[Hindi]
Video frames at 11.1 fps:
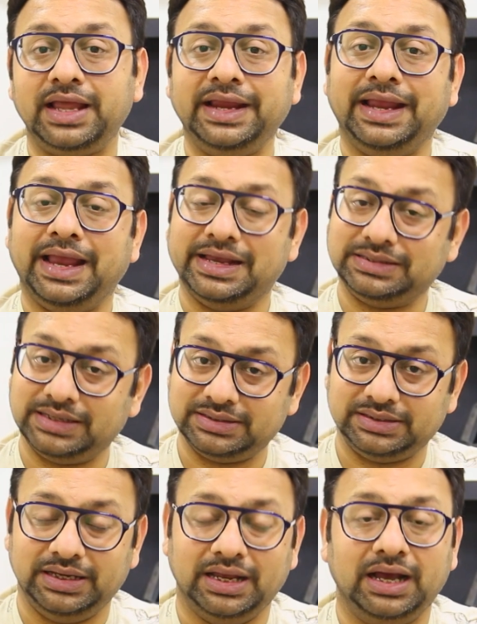लाइक एस एस
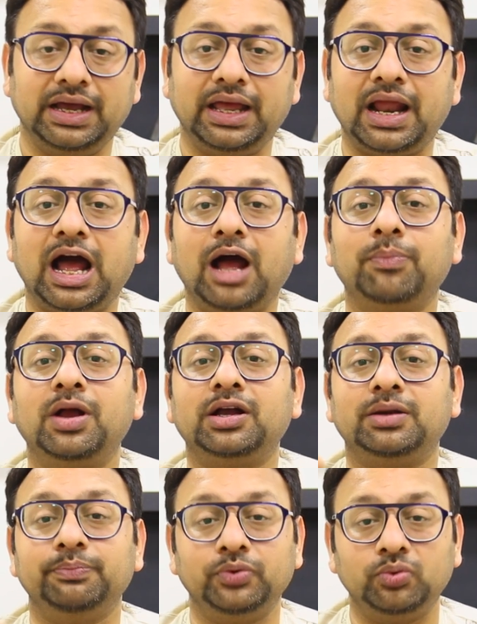डी अगर आपका
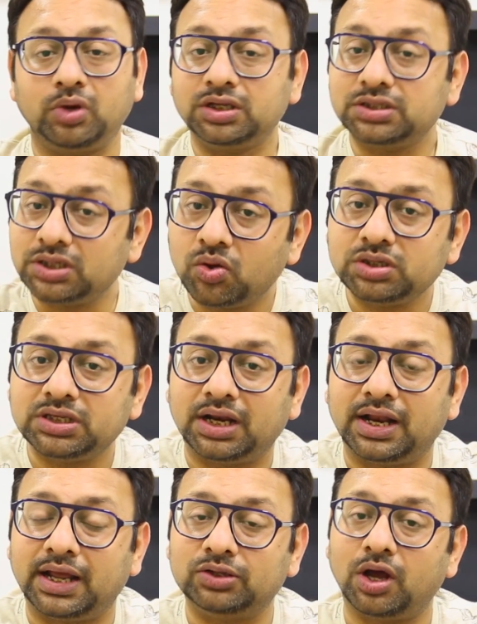कंप्यूटर स्लो चल
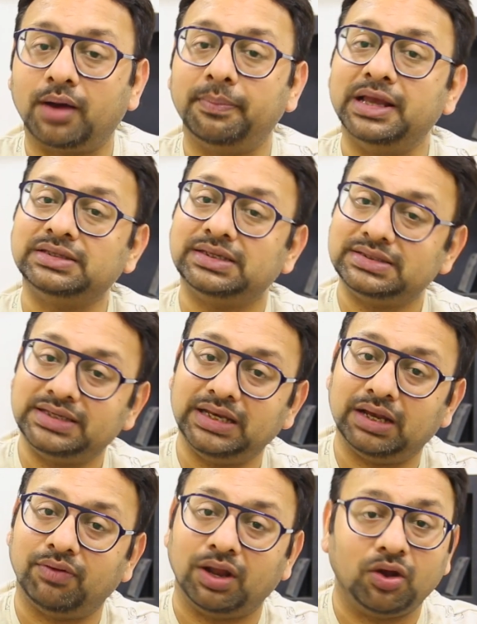रहा है तो आप एस एस डी
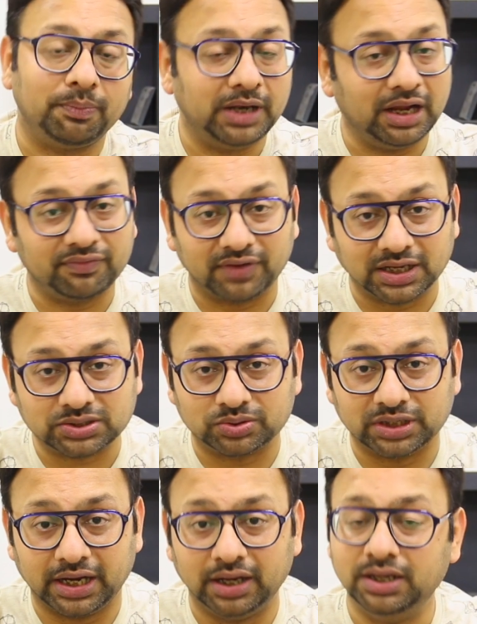लगवा लो अपने आप फास्ट हो
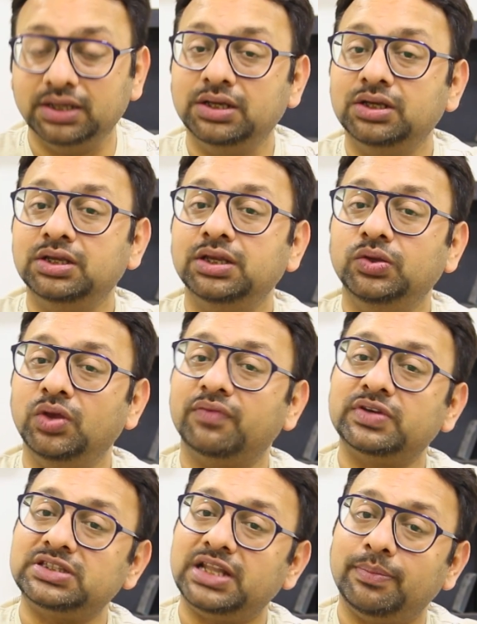जाएगा यू एफ
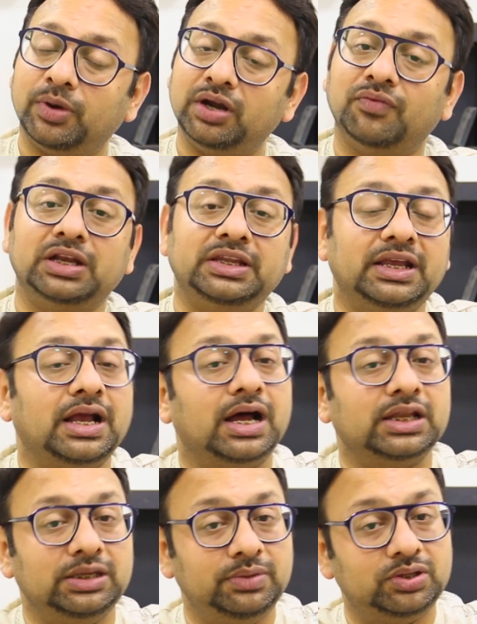एस थ्री पॉइंट वन की
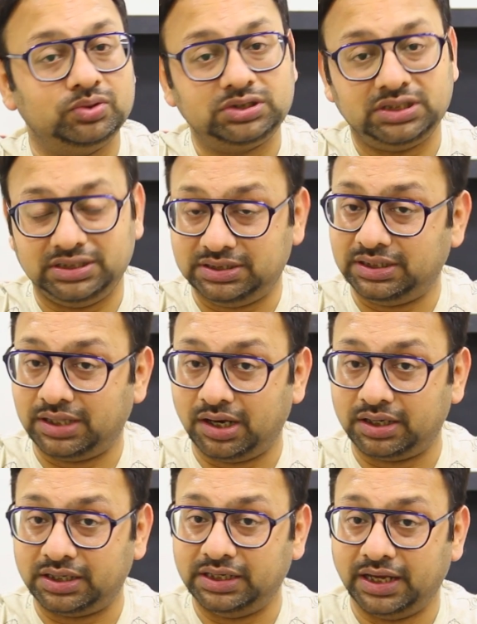कहानी भी कुछ इसी तरह
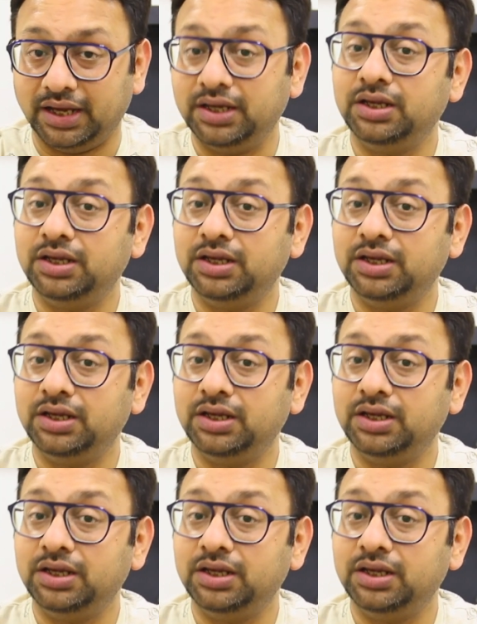की है